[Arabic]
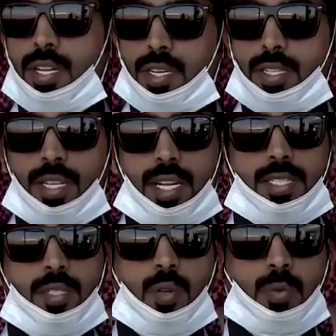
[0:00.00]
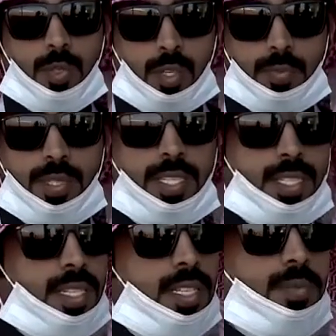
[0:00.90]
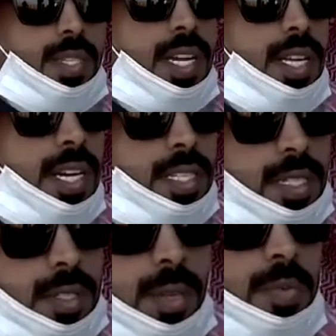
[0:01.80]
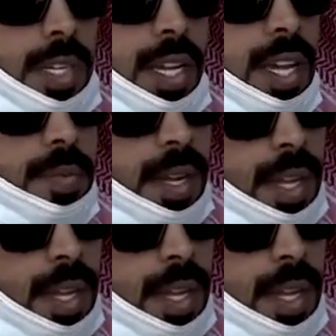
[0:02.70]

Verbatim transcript: التاسع ومن يوم بدت مزاينات امور قابه